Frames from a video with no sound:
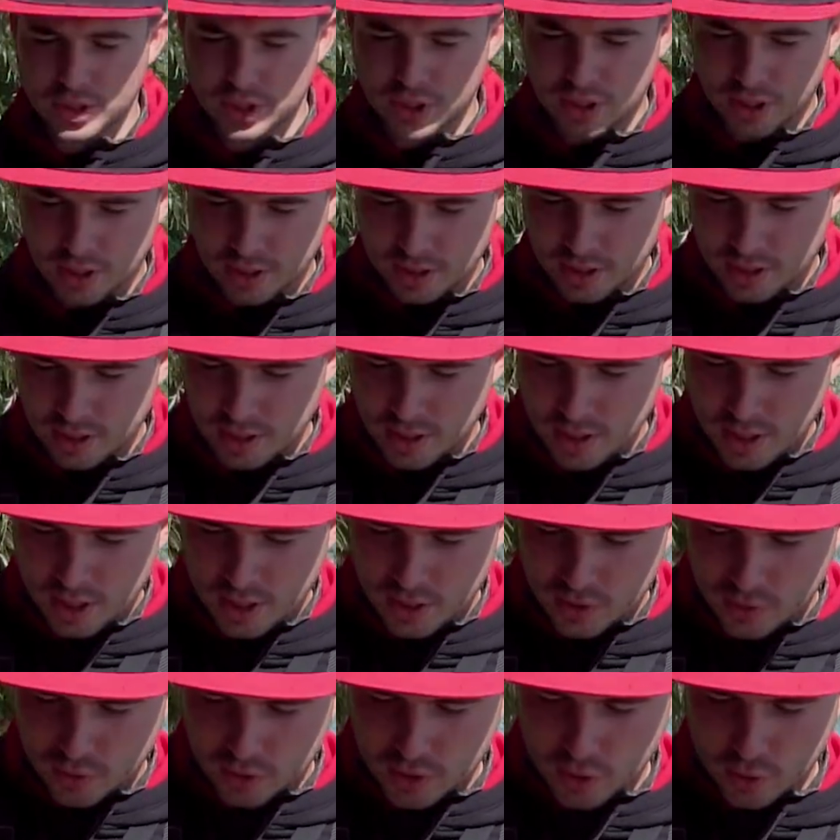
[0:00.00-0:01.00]
начать
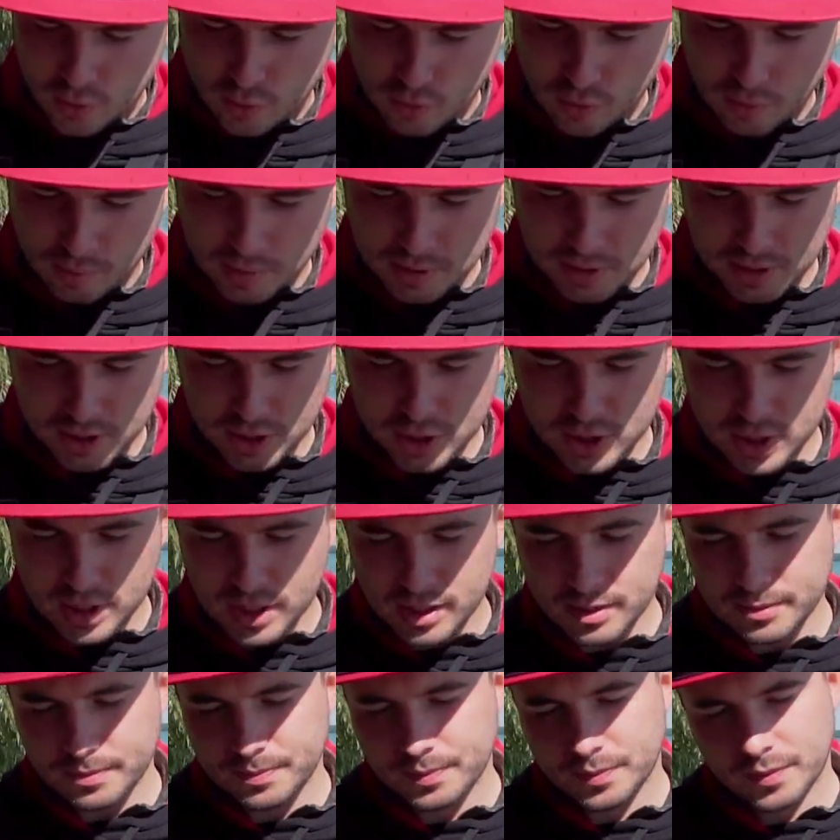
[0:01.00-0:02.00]
с вот такого
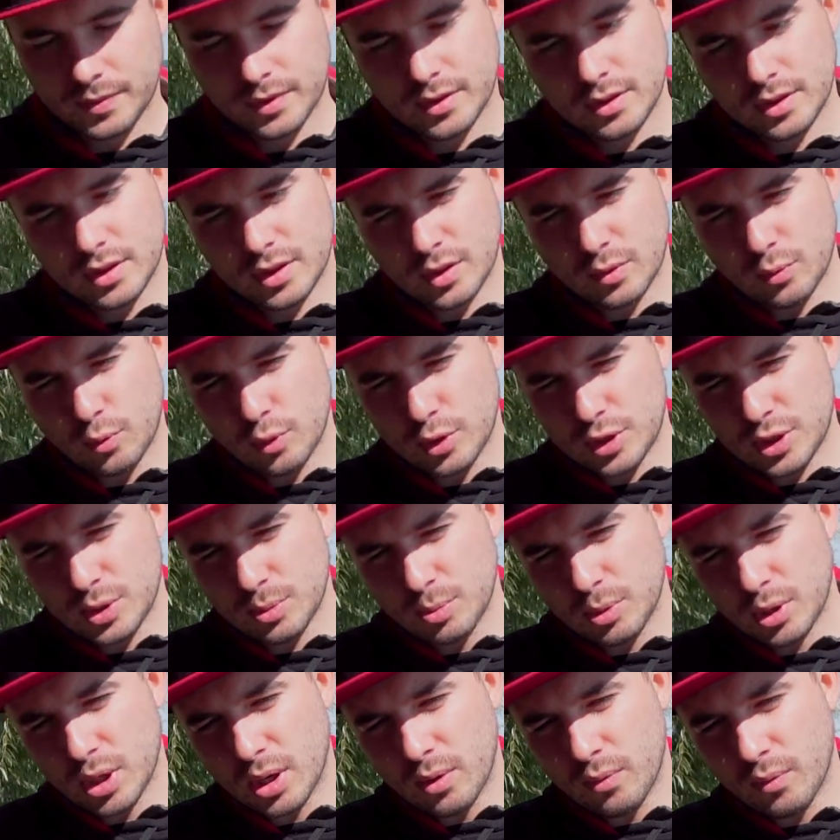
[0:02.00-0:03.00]
монтажа. Это
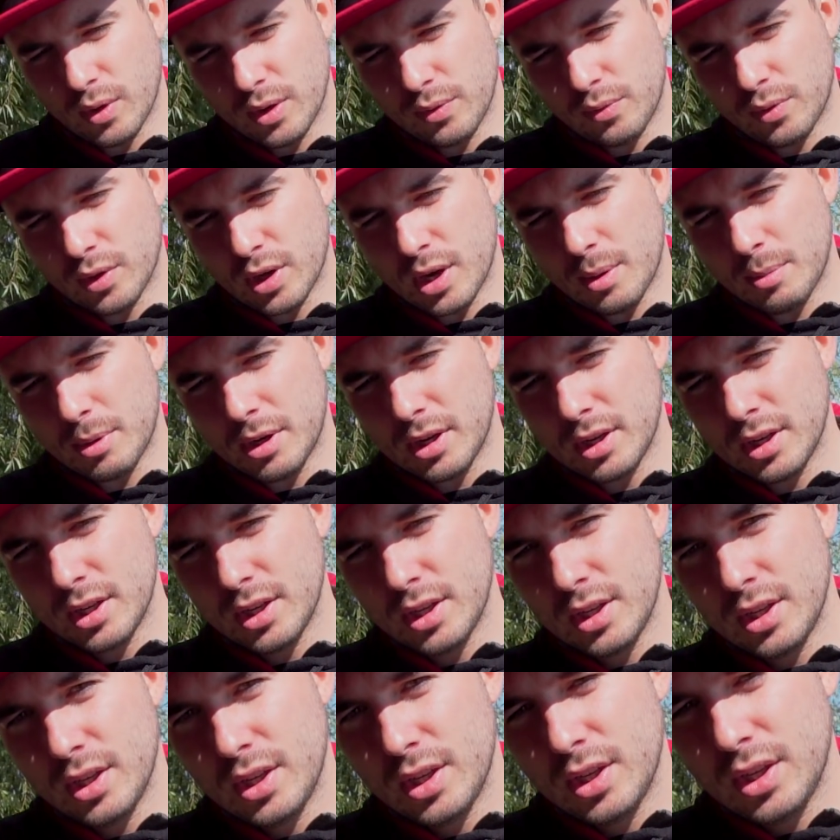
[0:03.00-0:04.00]
8 грамм вольфрама
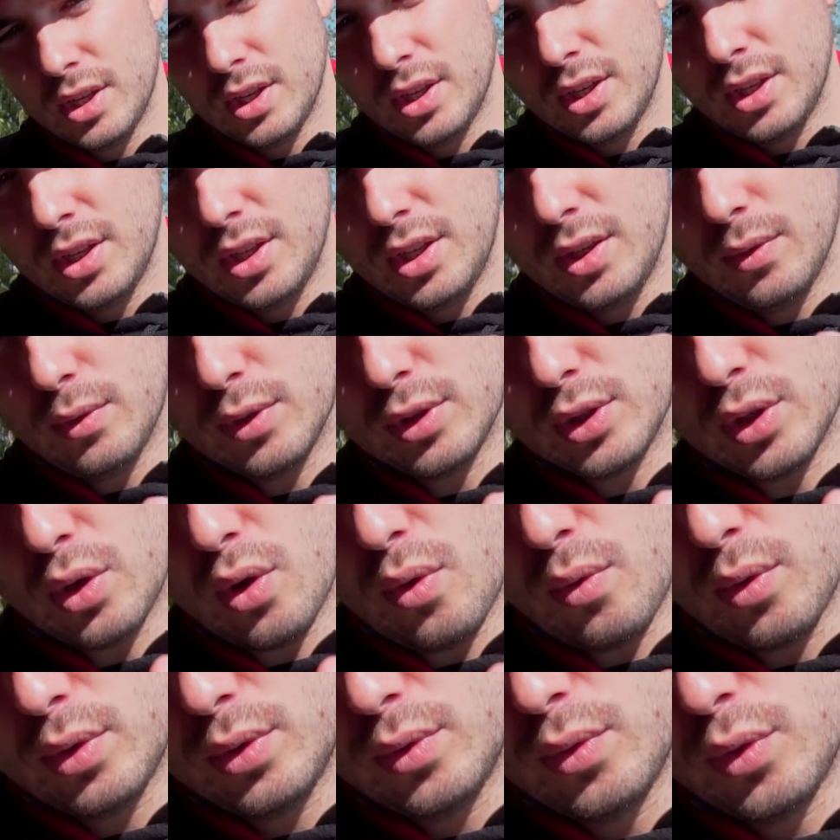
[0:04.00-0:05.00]
и вот
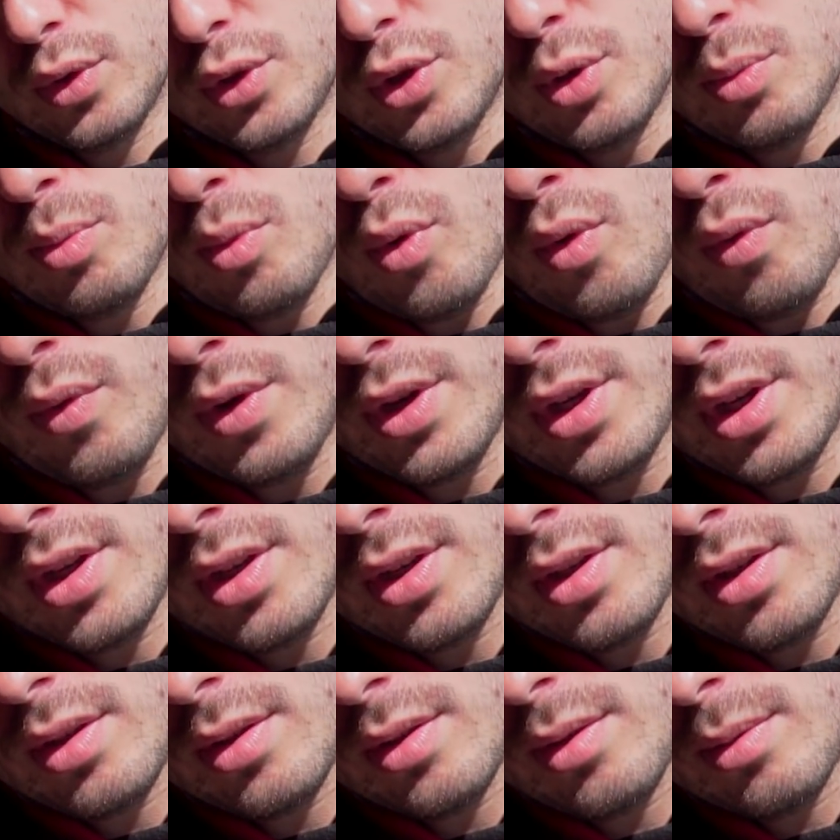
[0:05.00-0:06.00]
такой вот двухдюймовый
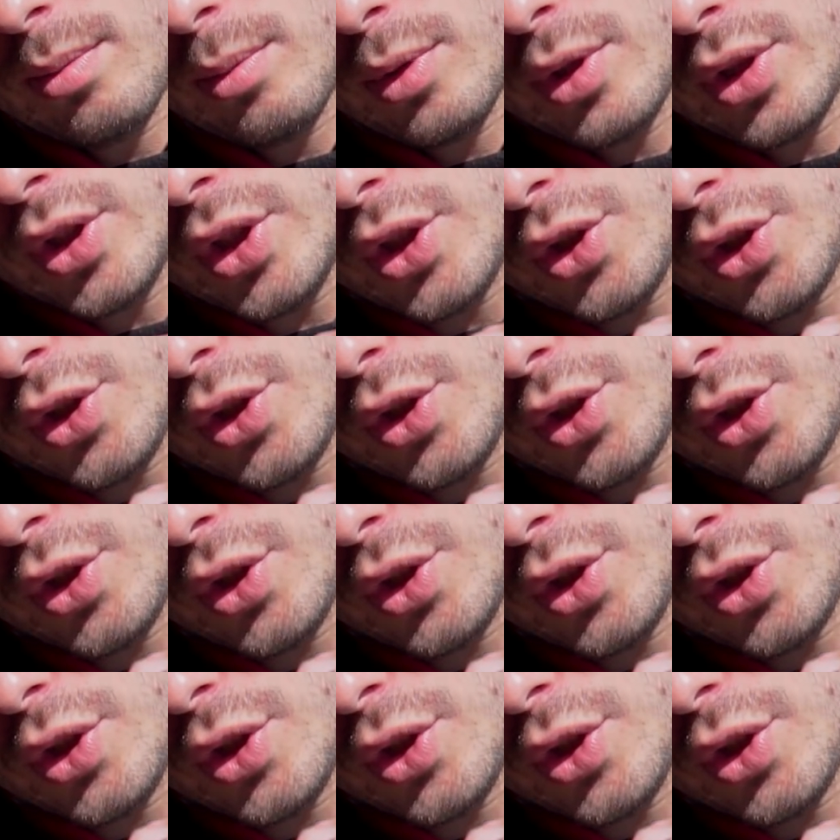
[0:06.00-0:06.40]
может